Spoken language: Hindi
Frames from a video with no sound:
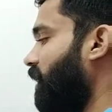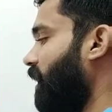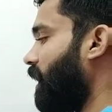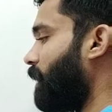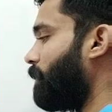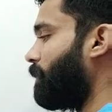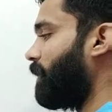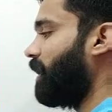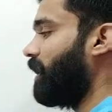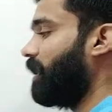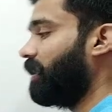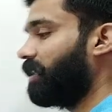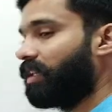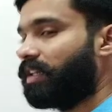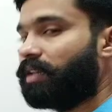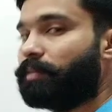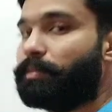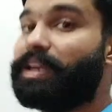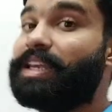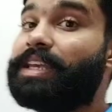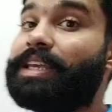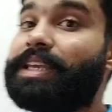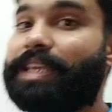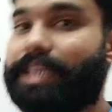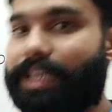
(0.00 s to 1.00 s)
से क्या मान लेता था
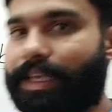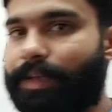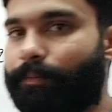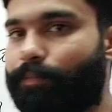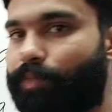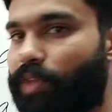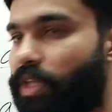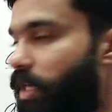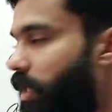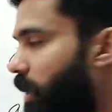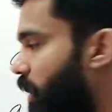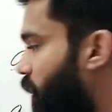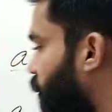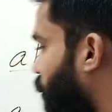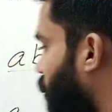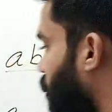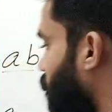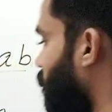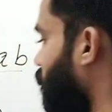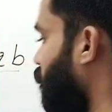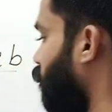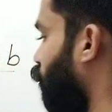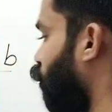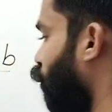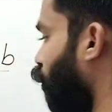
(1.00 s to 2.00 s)
भाई ई इस
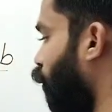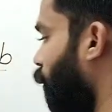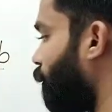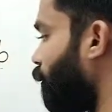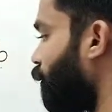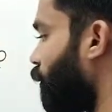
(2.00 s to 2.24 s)
ई को